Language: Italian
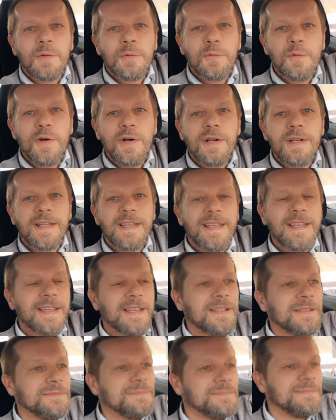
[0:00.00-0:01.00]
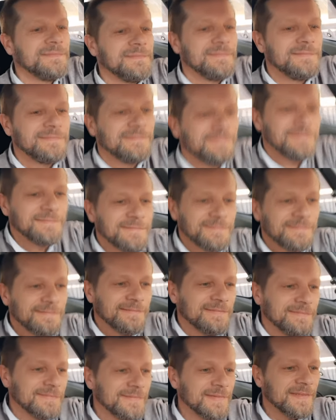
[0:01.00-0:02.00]
Cuore.
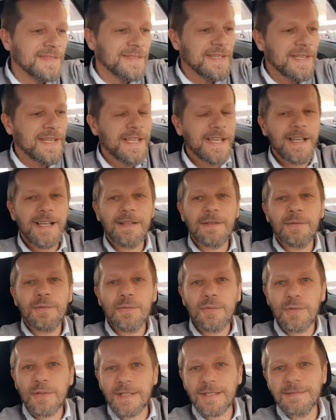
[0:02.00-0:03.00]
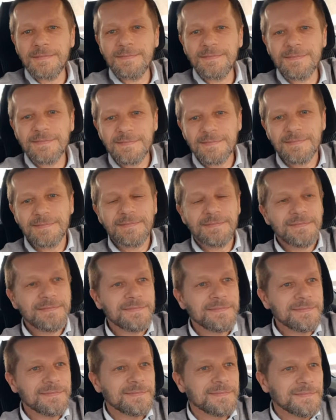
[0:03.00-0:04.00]
E allora?
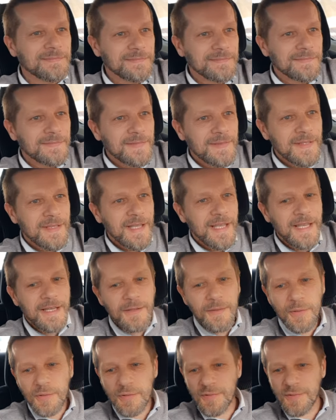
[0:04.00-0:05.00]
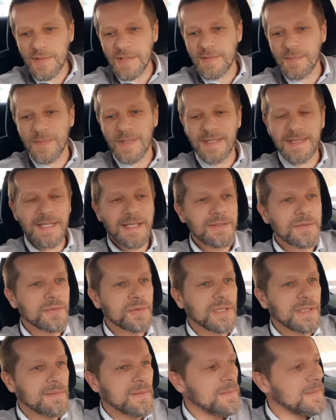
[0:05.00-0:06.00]
Eh no, sto
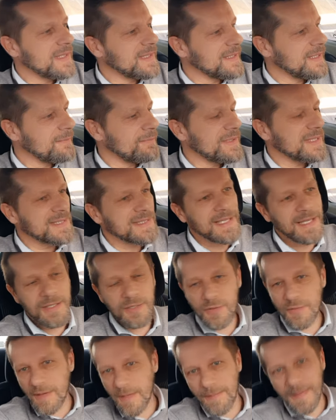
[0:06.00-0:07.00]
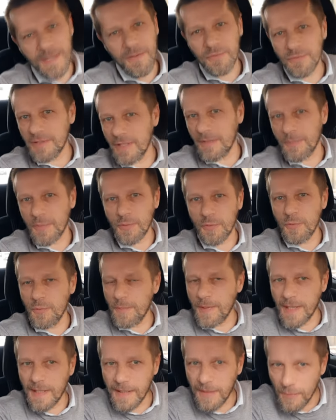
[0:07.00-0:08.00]
aspettando che mi mandi il messaggio. Vabbè, non ti
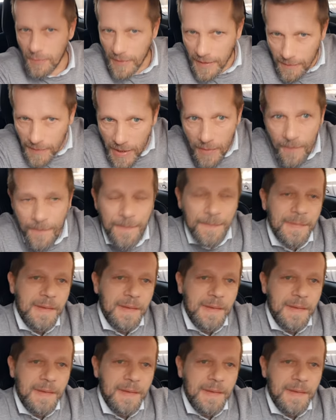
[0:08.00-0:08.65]
preoccupare, cuore mio.